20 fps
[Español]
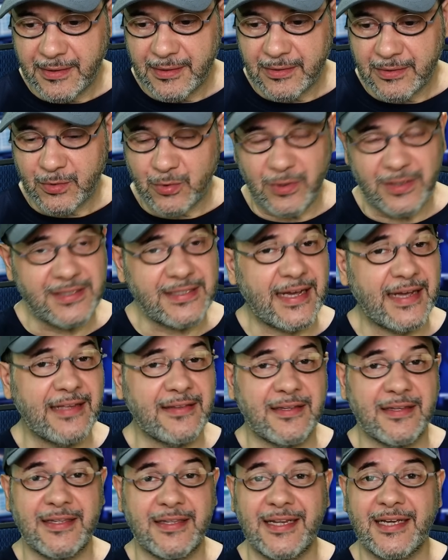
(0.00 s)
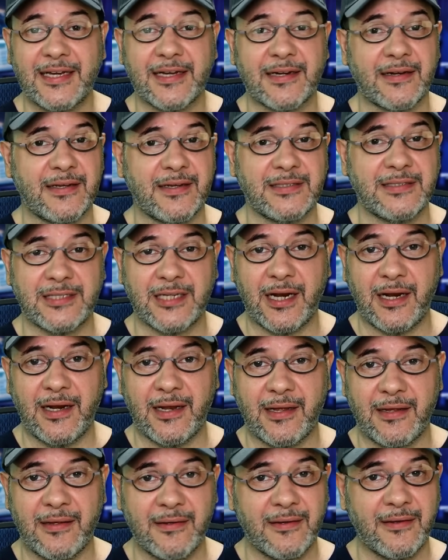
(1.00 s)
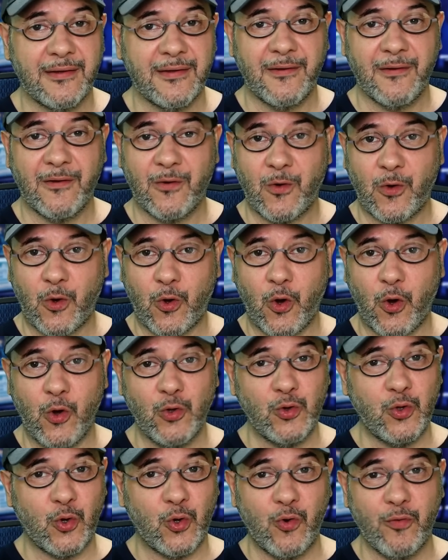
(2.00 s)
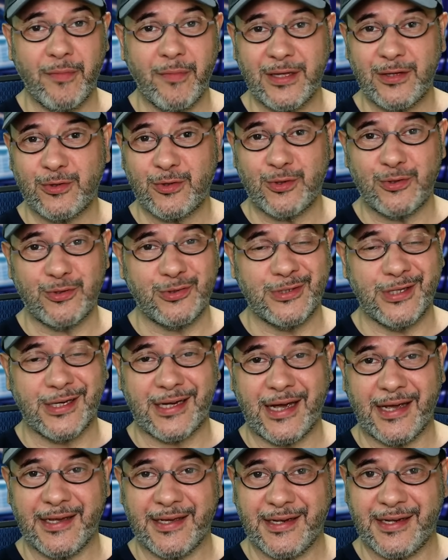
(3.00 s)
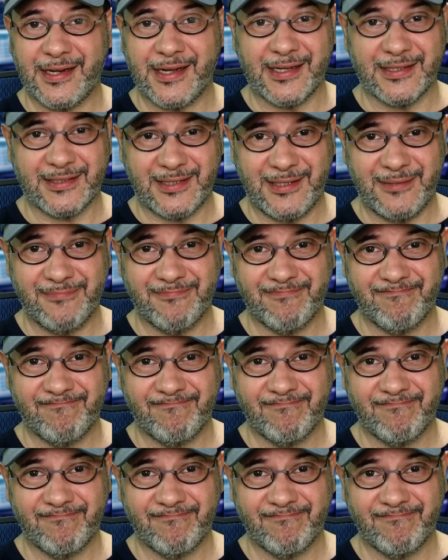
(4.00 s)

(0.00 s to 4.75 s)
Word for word: toda esa gente tiene que registrarla con documentos de KYC.